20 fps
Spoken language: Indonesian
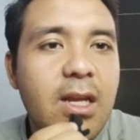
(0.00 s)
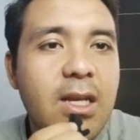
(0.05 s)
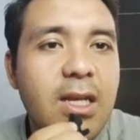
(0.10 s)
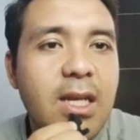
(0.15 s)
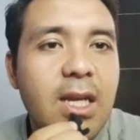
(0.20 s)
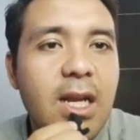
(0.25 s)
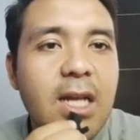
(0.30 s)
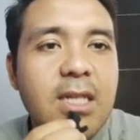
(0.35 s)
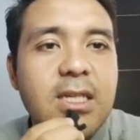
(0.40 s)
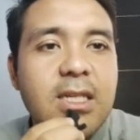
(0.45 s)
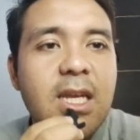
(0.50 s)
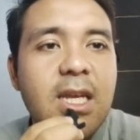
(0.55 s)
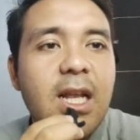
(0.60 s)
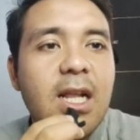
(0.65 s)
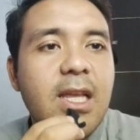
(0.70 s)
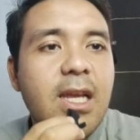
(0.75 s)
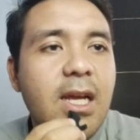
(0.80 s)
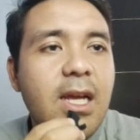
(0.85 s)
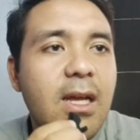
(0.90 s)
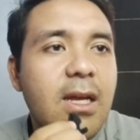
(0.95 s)
gear gila
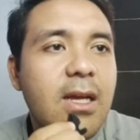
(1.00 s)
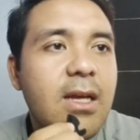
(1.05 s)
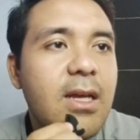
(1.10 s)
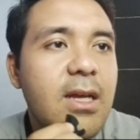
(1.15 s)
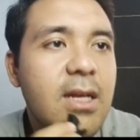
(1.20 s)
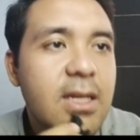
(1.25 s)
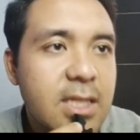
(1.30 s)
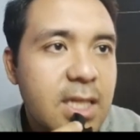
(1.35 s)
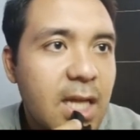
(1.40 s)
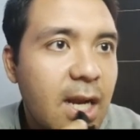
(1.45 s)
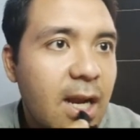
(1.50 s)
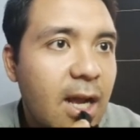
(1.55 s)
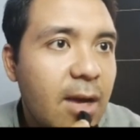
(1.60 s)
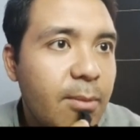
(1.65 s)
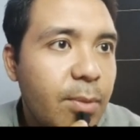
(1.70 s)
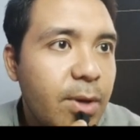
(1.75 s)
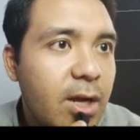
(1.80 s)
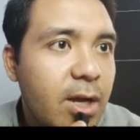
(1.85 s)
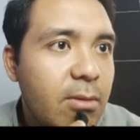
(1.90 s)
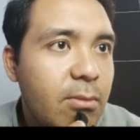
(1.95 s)
skillnya skill
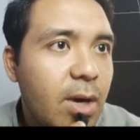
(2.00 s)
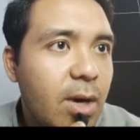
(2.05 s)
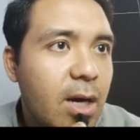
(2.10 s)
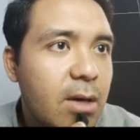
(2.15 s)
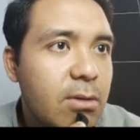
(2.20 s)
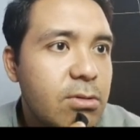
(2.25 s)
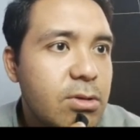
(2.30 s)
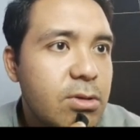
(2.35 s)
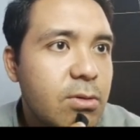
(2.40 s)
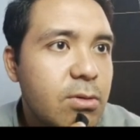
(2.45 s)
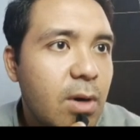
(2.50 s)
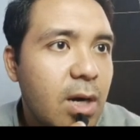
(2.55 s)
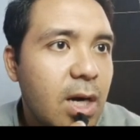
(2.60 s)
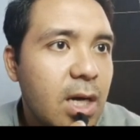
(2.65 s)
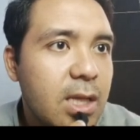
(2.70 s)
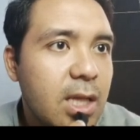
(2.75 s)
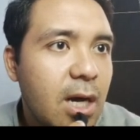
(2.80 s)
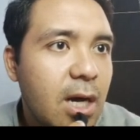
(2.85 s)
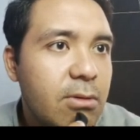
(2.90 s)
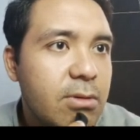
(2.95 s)
apa yang bagus gue
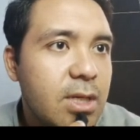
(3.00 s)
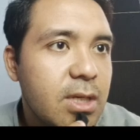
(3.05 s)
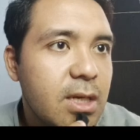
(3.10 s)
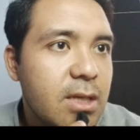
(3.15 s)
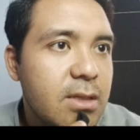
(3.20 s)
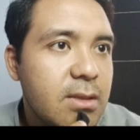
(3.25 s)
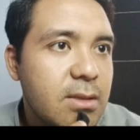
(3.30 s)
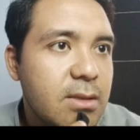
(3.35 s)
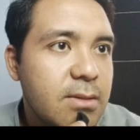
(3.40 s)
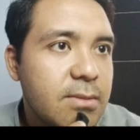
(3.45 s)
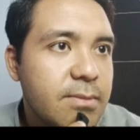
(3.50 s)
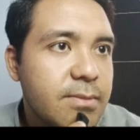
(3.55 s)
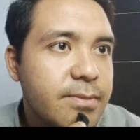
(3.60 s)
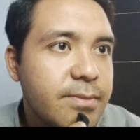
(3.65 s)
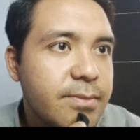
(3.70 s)
nggak tahu nih guys